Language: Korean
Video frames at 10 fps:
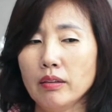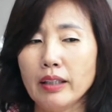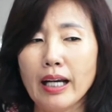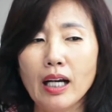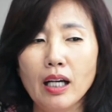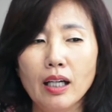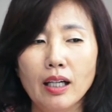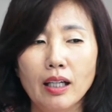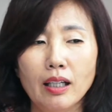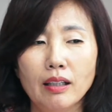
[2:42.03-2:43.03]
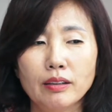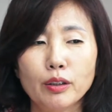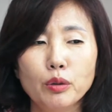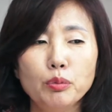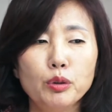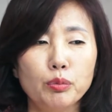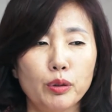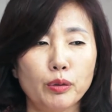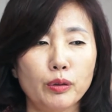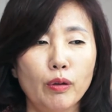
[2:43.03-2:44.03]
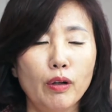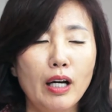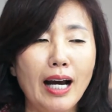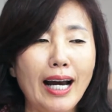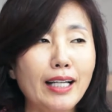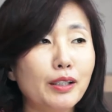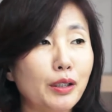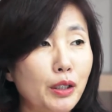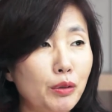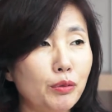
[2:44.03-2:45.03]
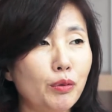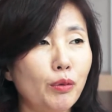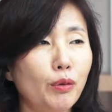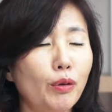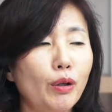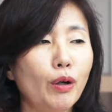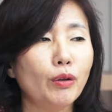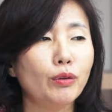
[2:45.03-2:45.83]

내가 전업주부로서 아이를 키우고